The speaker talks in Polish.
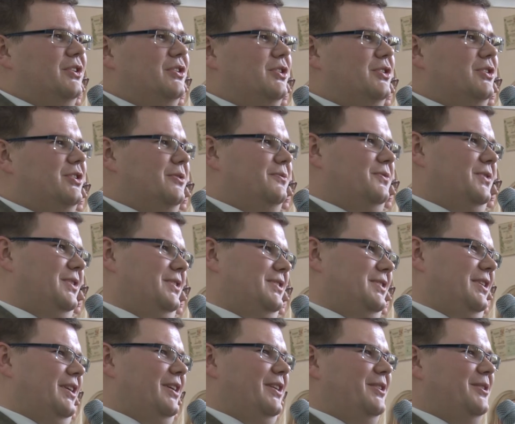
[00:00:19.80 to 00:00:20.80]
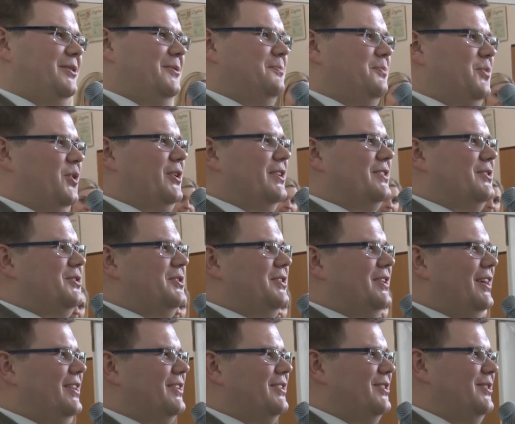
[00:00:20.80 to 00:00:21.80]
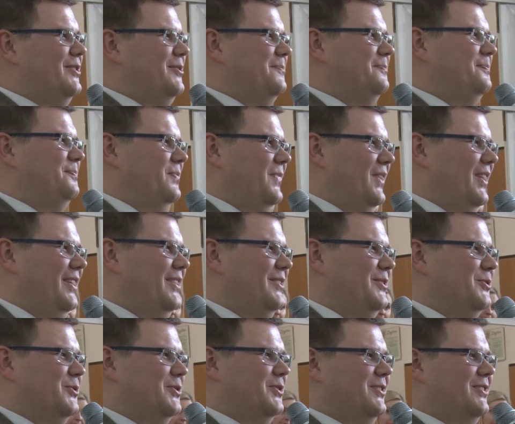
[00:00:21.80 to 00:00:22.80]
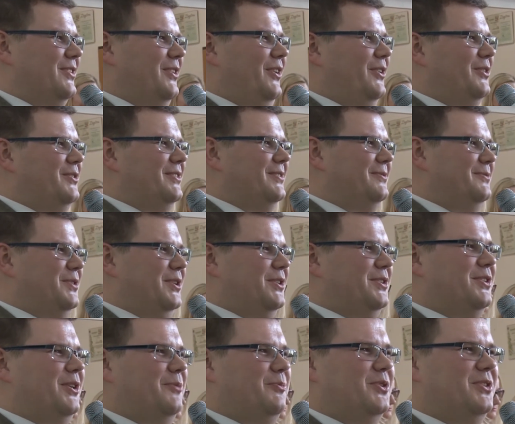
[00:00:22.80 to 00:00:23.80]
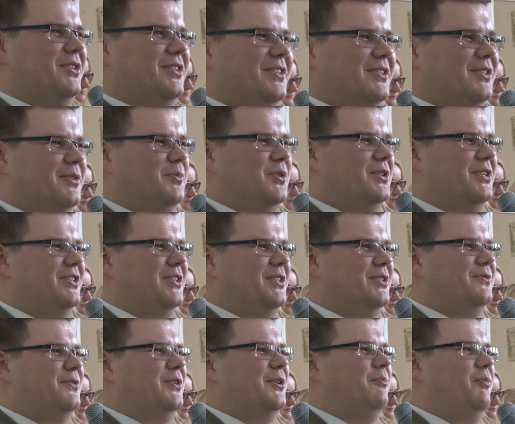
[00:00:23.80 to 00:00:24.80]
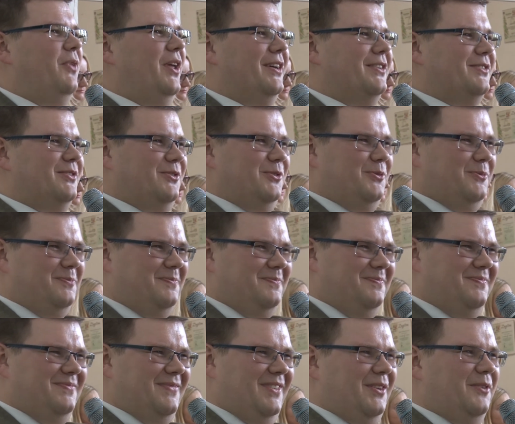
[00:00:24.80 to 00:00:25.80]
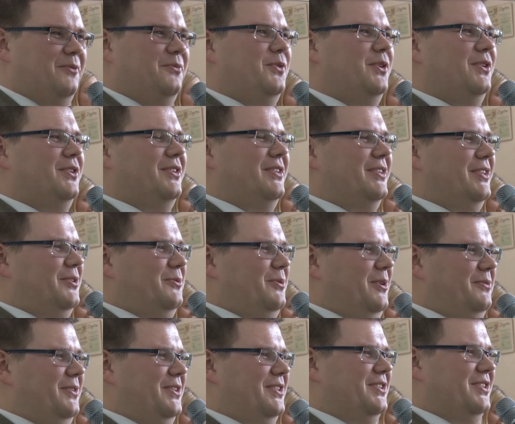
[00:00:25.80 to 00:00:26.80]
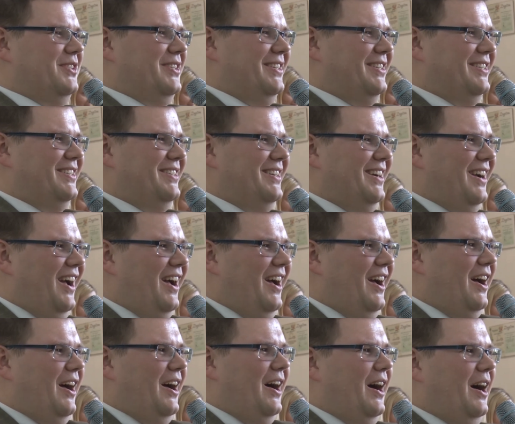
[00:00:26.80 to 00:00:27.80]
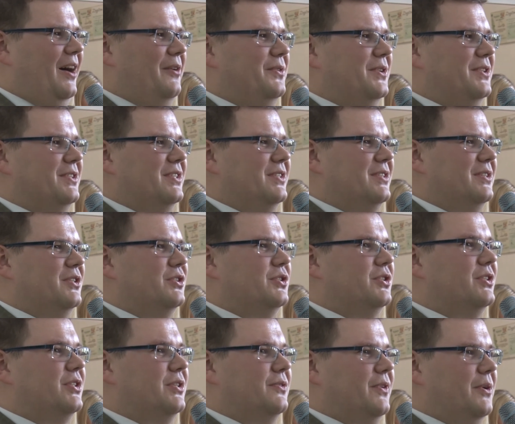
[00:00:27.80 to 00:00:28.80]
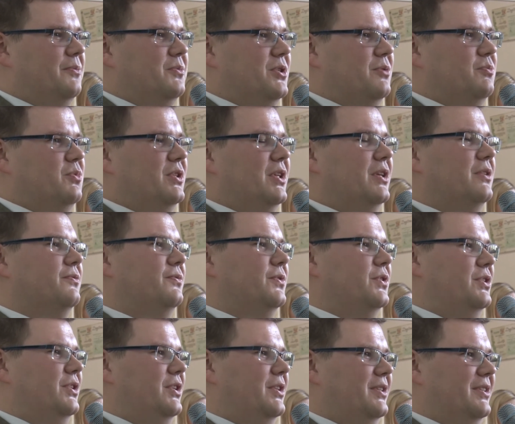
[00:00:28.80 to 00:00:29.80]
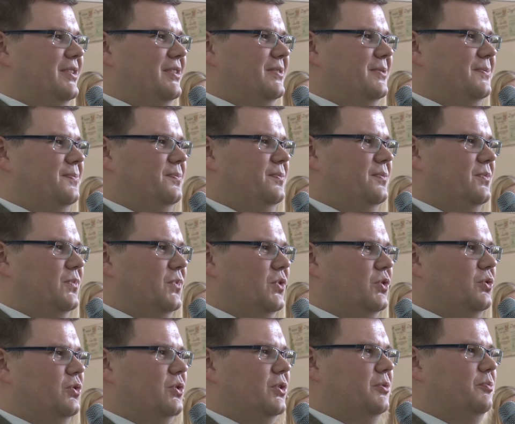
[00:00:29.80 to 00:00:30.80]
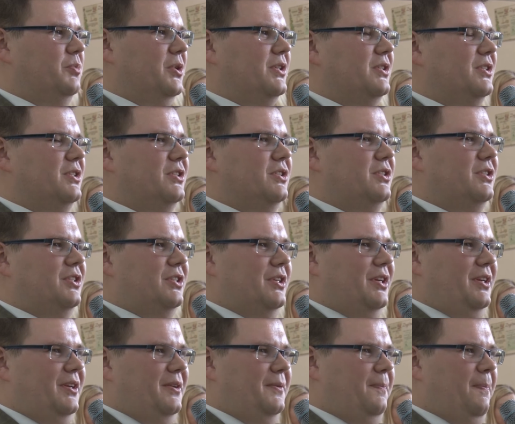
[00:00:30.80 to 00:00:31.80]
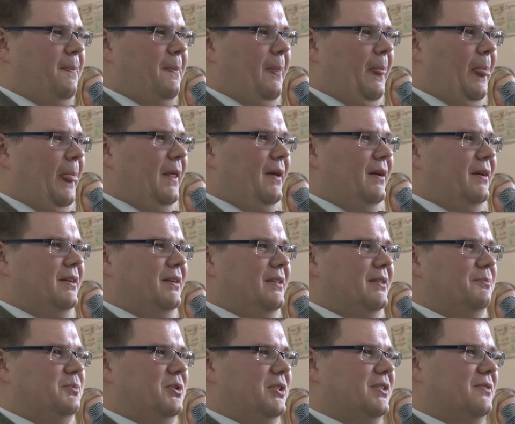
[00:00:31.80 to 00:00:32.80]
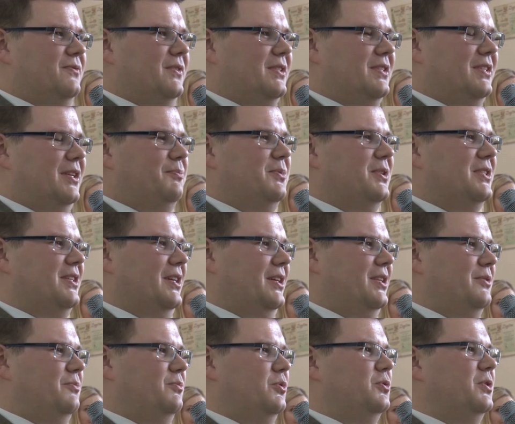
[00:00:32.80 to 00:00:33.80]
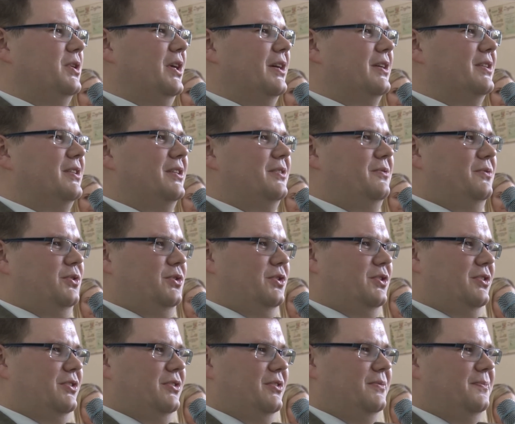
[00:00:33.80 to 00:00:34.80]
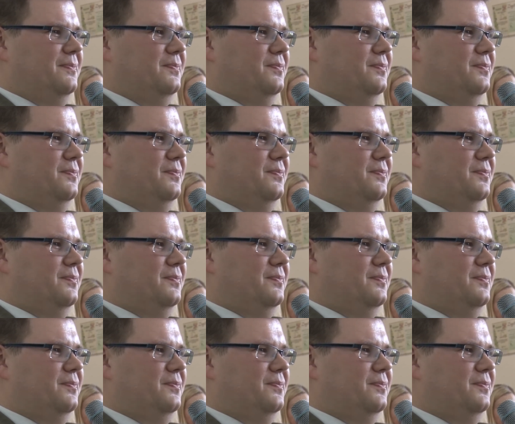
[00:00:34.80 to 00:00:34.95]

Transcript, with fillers: Siedzicie w tej sali po raz ostatni. Już od września będziecie sobie siedzieć w gimnazjum, w innych ławeczkach. A więc życzę Wam, żeby ten wynik, który będzie dzisiaj, przez Was napisany był jak najwyższy.